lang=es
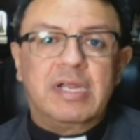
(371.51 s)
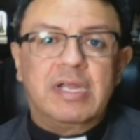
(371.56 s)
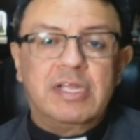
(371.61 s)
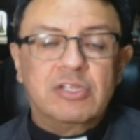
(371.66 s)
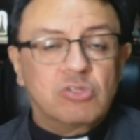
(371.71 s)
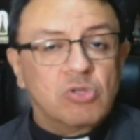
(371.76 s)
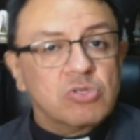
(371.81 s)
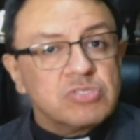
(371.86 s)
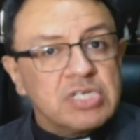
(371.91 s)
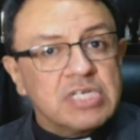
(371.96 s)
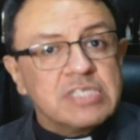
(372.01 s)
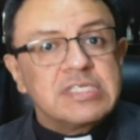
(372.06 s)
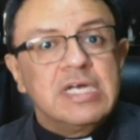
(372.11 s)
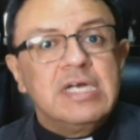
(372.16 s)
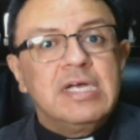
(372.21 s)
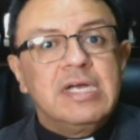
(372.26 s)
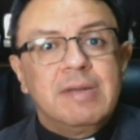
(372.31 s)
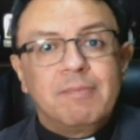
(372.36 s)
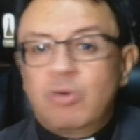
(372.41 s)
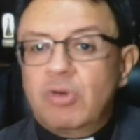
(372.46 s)
Entonces,
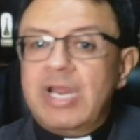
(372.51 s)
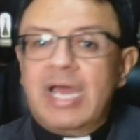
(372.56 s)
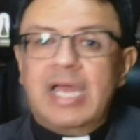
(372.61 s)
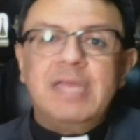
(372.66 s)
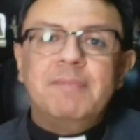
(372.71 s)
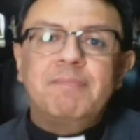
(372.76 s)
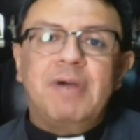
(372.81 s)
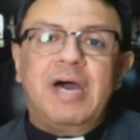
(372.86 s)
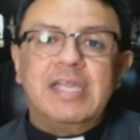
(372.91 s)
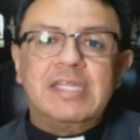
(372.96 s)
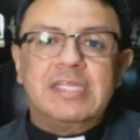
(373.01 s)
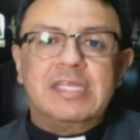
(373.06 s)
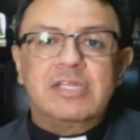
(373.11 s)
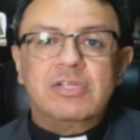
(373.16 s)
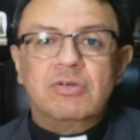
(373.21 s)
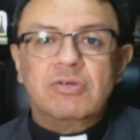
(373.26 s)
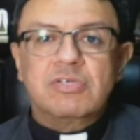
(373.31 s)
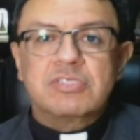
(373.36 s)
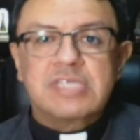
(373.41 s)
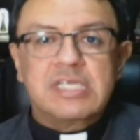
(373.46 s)
por ahí parte,
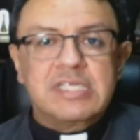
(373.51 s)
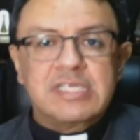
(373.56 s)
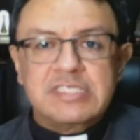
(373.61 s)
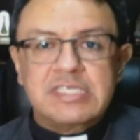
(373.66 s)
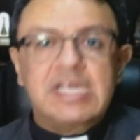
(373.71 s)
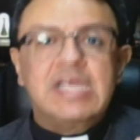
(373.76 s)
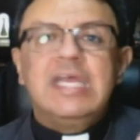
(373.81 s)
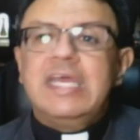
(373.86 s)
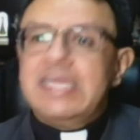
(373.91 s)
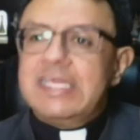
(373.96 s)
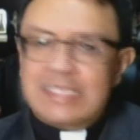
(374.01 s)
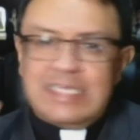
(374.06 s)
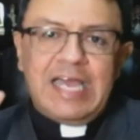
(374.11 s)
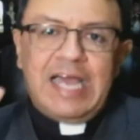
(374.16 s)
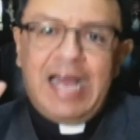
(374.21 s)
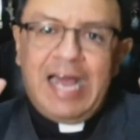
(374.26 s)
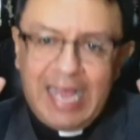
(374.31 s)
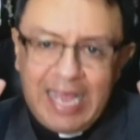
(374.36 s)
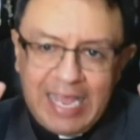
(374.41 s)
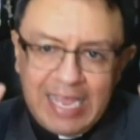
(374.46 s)
¿no? Es decir,
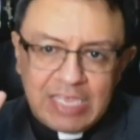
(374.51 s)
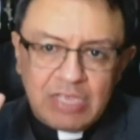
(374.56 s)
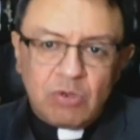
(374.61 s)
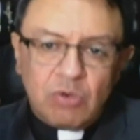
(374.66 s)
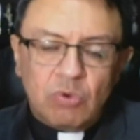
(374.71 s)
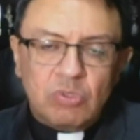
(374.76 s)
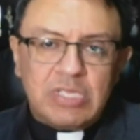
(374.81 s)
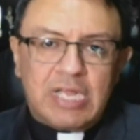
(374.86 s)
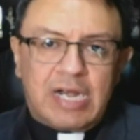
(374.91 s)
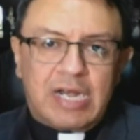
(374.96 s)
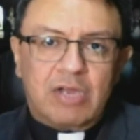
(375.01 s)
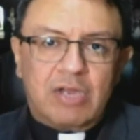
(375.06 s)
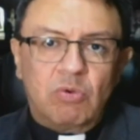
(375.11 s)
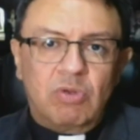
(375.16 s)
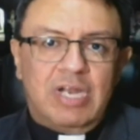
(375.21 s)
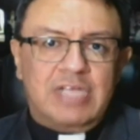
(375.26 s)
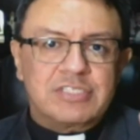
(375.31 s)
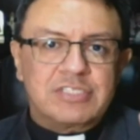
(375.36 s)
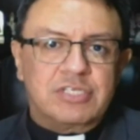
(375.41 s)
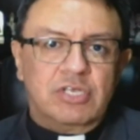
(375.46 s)
ya hay una
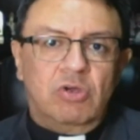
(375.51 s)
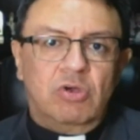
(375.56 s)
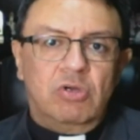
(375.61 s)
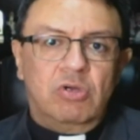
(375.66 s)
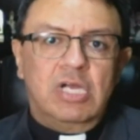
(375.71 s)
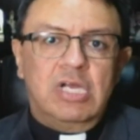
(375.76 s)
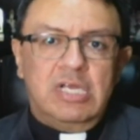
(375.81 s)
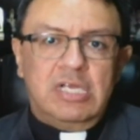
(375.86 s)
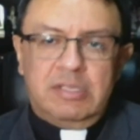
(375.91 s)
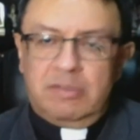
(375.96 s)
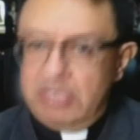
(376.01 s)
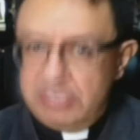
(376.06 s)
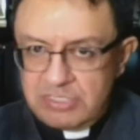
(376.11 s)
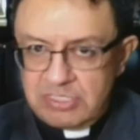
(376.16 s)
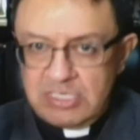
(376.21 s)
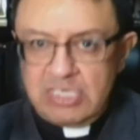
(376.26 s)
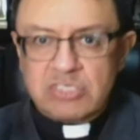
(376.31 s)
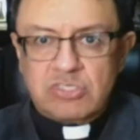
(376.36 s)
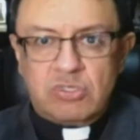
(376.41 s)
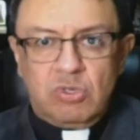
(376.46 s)
regulación,
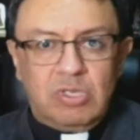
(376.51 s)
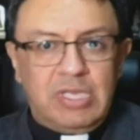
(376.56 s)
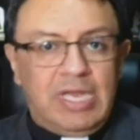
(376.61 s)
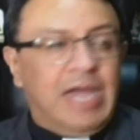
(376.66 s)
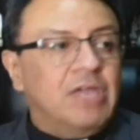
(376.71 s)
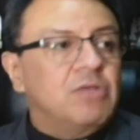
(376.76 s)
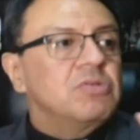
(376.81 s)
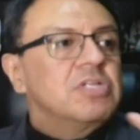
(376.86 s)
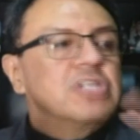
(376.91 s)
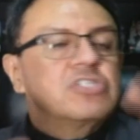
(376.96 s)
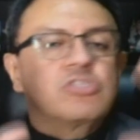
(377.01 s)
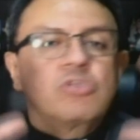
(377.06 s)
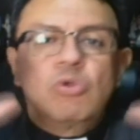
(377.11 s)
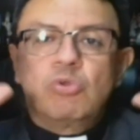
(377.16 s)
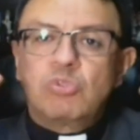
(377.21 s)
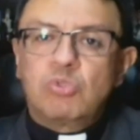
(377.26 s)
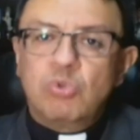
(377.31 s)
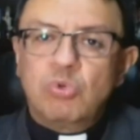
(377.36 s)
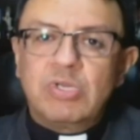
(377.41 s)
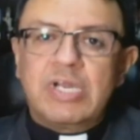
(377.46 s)
insisto, ya hay una
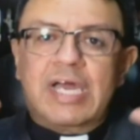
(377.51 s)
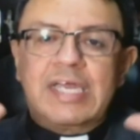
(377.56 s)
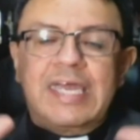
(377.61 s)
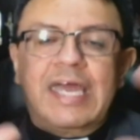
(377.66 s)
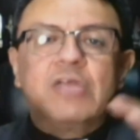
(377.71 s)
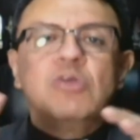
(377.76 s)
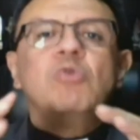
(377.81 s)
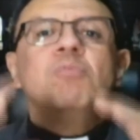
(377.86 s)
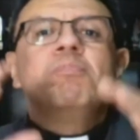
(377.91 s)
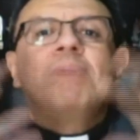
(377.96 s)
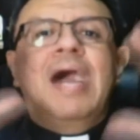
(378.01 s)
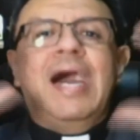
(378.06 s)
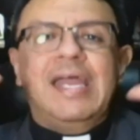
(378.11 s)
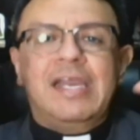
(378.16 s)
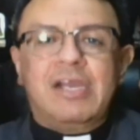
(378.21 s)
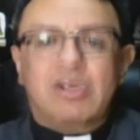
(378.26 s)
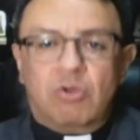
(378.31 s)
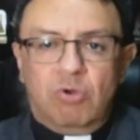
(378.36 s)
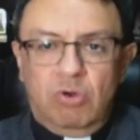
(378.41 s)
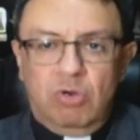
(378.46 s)
estructura, ya hay un
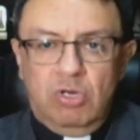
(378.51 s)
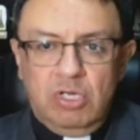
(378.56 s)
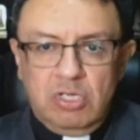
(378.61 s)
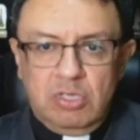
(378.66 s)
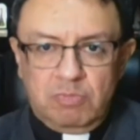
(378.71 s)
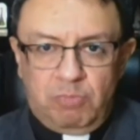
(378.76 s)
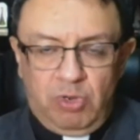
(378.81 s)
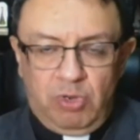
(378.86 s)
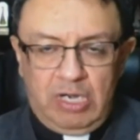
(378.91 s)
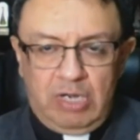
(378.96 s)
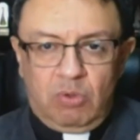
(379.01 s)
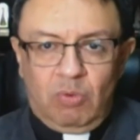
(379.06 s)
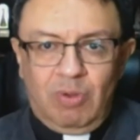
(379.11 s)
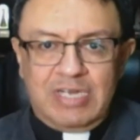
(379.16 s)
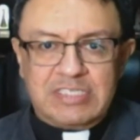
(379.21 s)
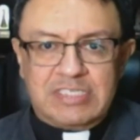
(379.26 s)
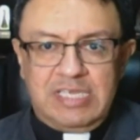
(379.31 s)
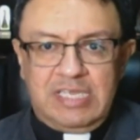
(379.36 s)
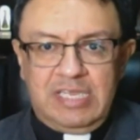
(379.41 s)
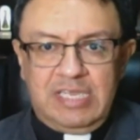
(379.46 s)
marco por el cual
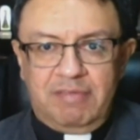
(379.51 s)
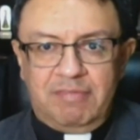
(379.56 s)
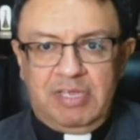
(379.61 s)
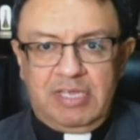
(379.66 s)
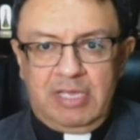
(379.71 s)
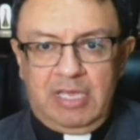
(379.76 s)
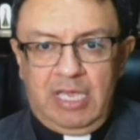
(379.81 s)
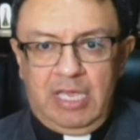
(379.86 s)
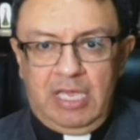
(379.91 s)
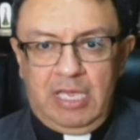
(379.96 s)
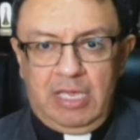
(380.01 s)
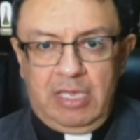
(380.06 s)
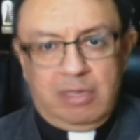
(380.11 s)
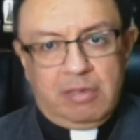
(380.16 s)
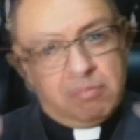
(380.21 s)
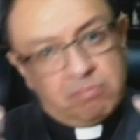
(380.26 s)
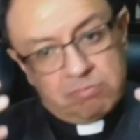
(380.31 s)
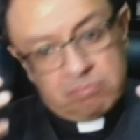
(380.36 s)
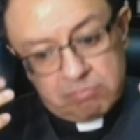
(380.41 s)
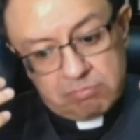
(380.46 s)
se deben, eh,
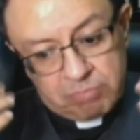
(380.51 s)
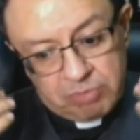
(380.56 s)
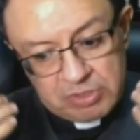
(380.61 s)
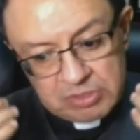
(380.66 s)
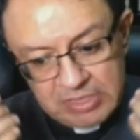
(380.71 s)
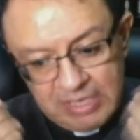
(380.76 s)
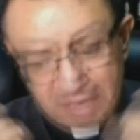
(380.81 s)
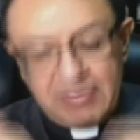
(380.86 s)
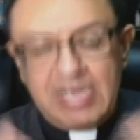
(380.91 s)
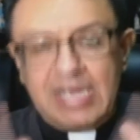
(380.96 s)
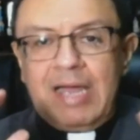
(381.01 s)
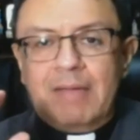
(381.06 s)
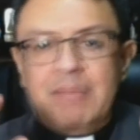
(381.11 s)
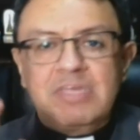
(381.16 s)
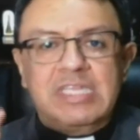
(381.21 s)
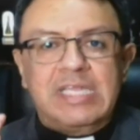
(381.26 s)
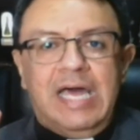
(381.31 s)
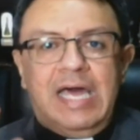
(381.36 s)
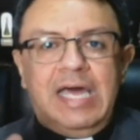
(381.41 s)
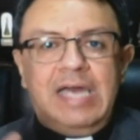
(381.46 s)
pues deben
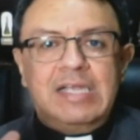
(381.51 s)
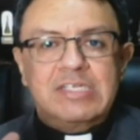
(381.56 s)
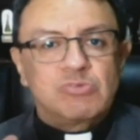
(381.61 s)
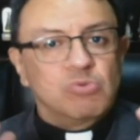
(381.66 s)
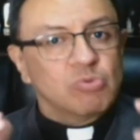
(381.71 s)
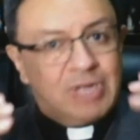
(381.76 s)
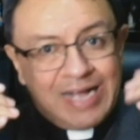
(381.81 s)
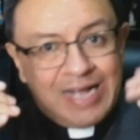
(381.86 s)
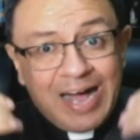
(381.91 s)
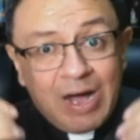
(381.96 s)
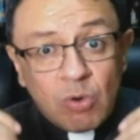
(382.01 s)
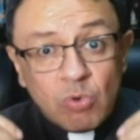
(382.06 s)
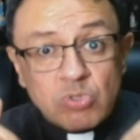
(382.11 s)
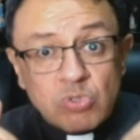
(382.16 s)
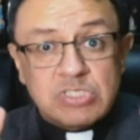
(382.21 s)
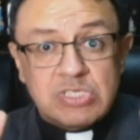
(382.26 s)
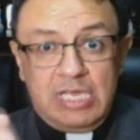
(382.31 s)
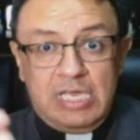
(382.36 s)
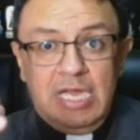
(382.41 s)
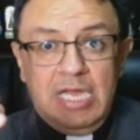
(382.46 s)
caminar, es un
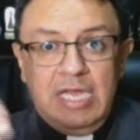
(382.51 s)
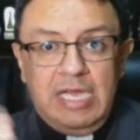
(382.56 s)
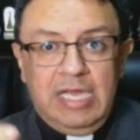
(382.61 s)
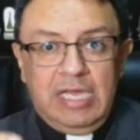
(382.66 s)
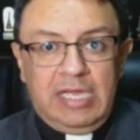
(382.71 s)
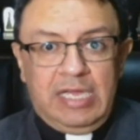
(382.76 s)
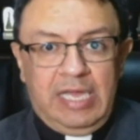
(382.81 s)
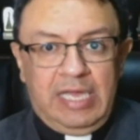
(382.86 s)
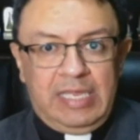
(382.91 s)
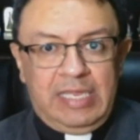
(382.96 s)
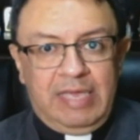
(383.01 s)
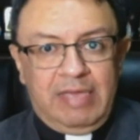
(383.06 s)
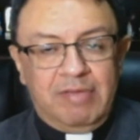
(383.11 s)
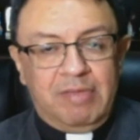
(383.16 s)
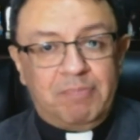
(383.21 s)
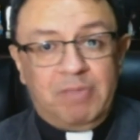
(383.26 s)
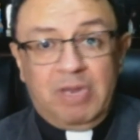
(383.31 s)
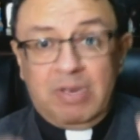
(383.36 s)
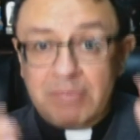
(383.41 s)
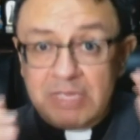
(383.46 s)
cauce que debe
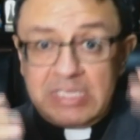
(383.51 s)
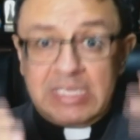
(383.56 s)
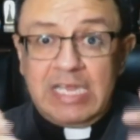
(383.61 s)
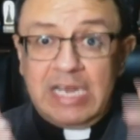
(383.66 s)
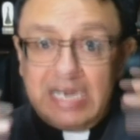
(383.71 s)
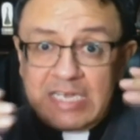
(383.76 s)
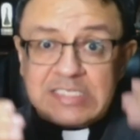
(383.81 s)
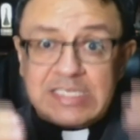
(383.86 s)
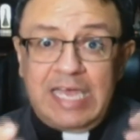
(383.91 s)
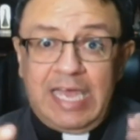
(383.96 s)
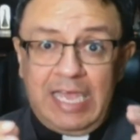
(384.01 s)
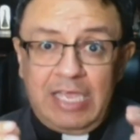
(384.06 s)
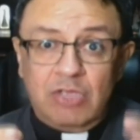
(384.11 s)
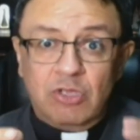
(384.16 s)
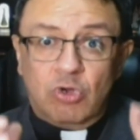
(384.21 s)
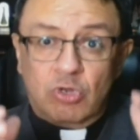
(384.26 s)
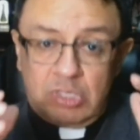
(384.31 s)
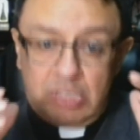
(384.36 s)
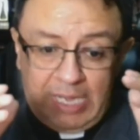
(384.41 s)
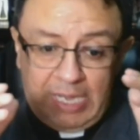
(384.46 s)
permitirles a
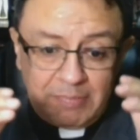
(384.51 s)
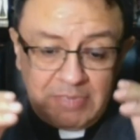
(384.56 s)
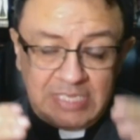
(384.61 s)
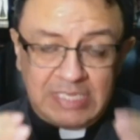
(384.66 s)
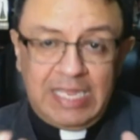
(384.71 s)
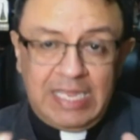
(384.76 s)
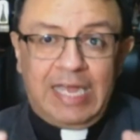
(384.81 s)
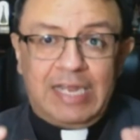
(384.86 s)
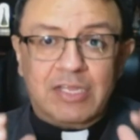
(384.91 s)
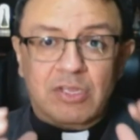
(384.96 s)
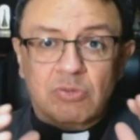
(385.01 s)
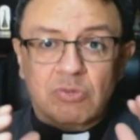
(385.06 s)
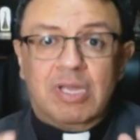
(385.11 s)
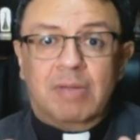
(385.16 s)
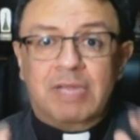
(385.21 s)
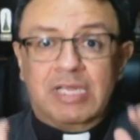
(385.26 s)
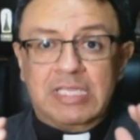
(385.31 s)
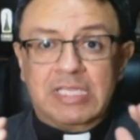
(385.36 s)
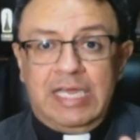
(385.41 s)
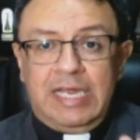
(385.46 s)
ellos caminar de una
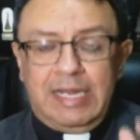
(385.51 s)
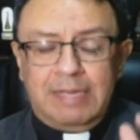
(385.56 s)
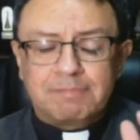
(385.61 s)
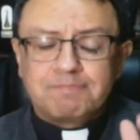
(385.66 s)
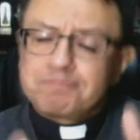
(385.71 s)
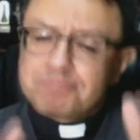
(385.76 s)
manera